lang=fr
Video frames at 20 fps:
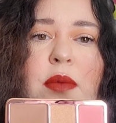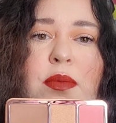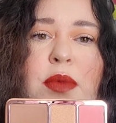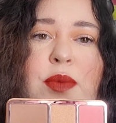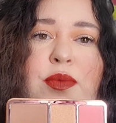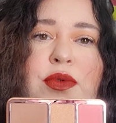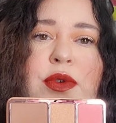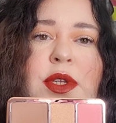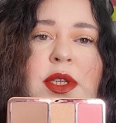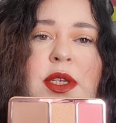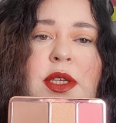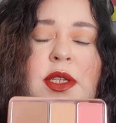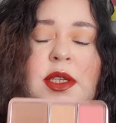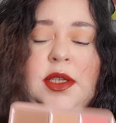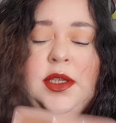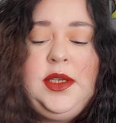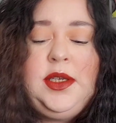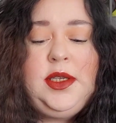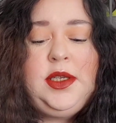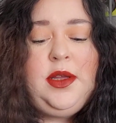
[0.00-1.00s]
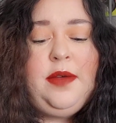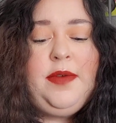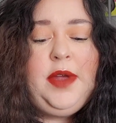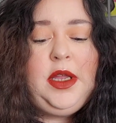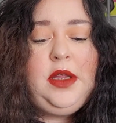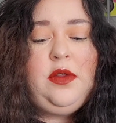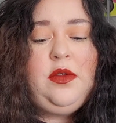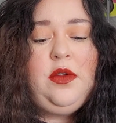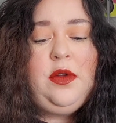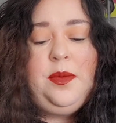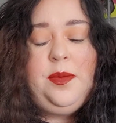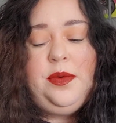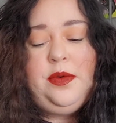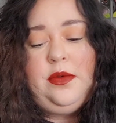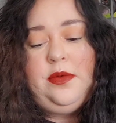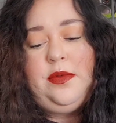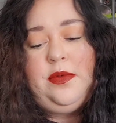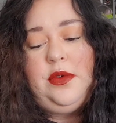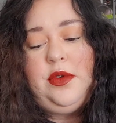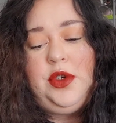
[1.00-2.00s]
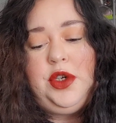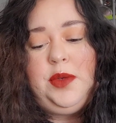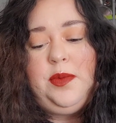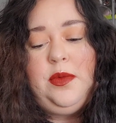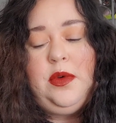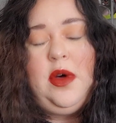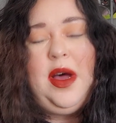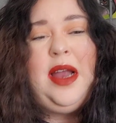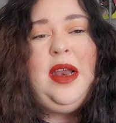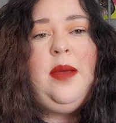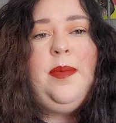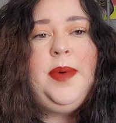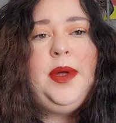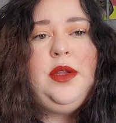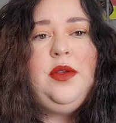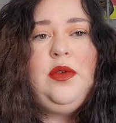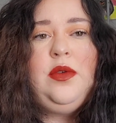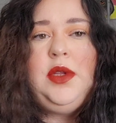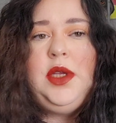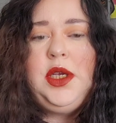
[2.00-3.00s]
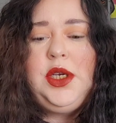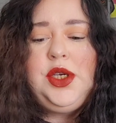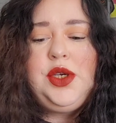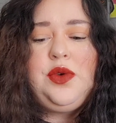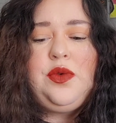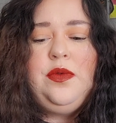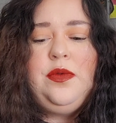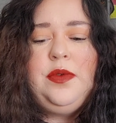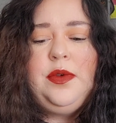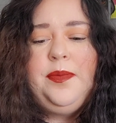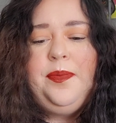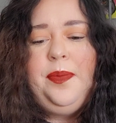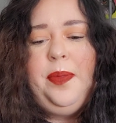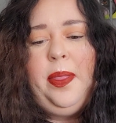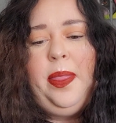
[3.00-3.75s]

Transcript: Mais pour cet été ça va être top. Franchement, elle est pas donnée je trouve.